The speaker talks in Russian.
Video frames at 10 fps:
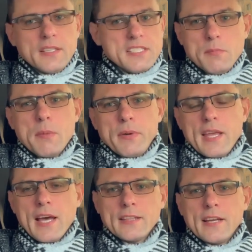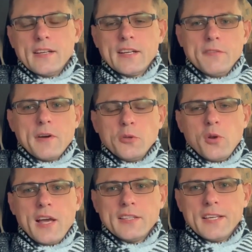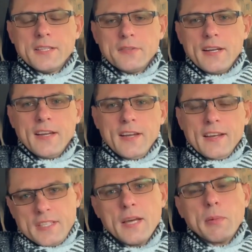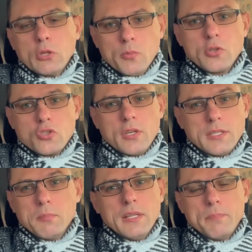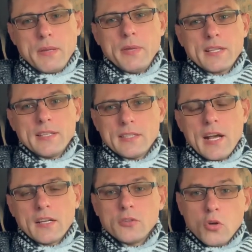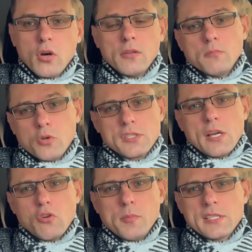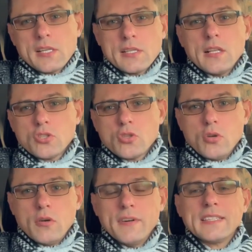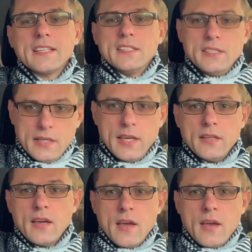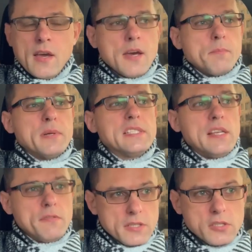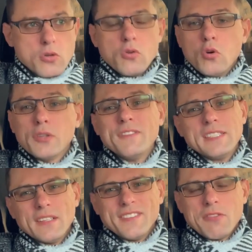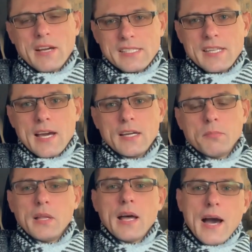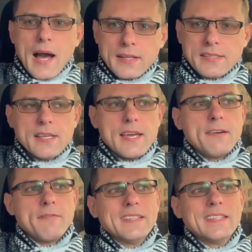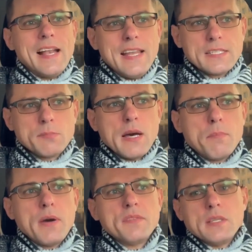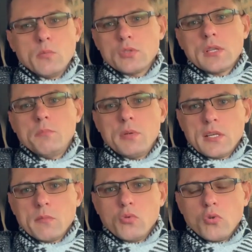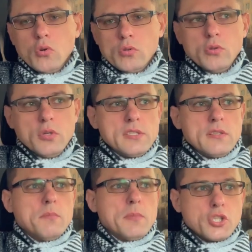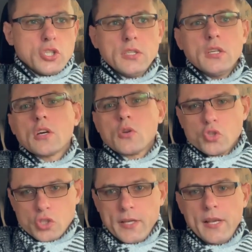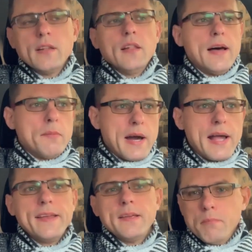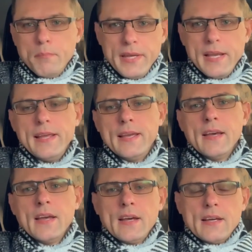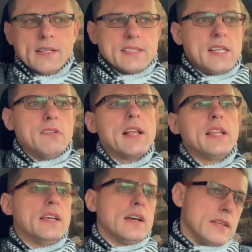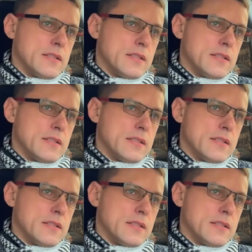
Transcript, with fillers: себе приятно, кайфанули от этого. Я подумал, что это было примерно так. Но мой знакомый сказал, что в этот день по телевизору он видел в новостях, была акция вандализма по всему Санкт-Петербургу. То есть машины крушили, ломали, били, заливали